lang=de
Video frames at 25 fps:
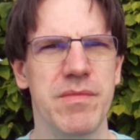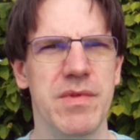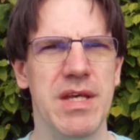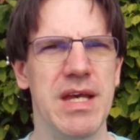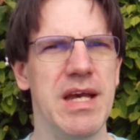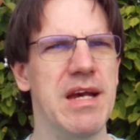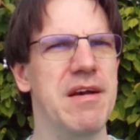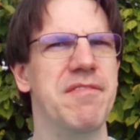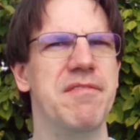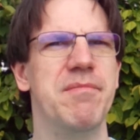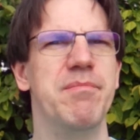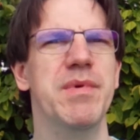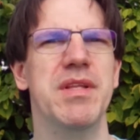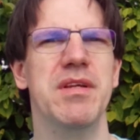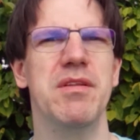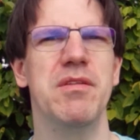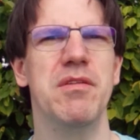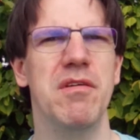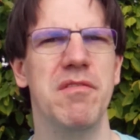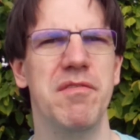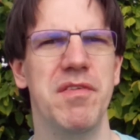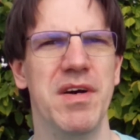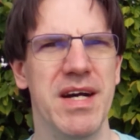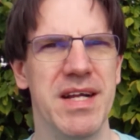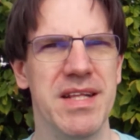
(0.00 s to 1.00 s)
die Heftmitte
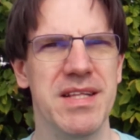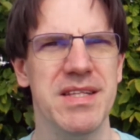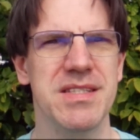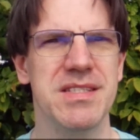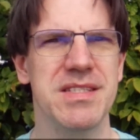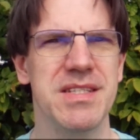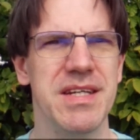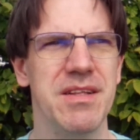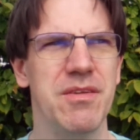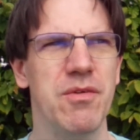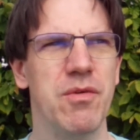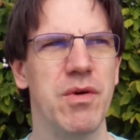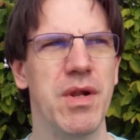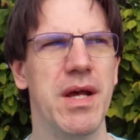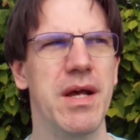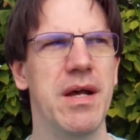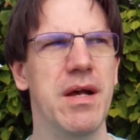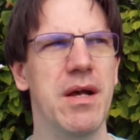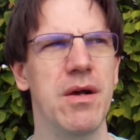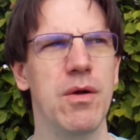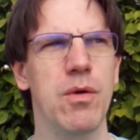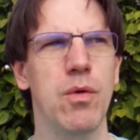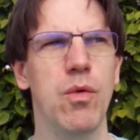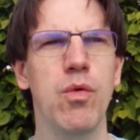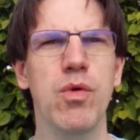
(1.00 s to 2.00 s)
noch vorhanden sein oder
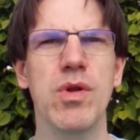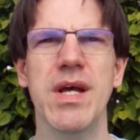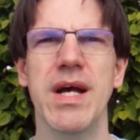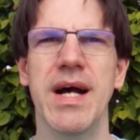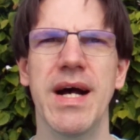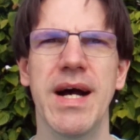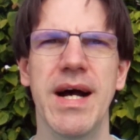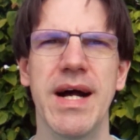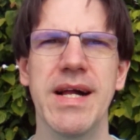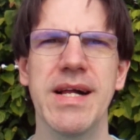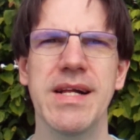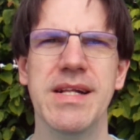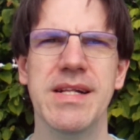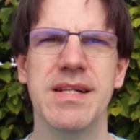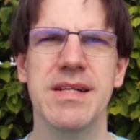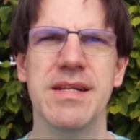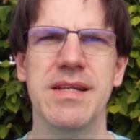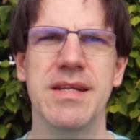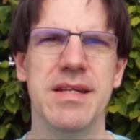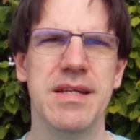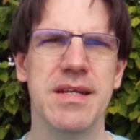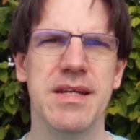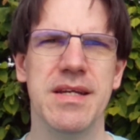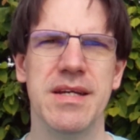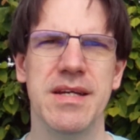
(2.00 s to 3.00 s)
gut erhalten,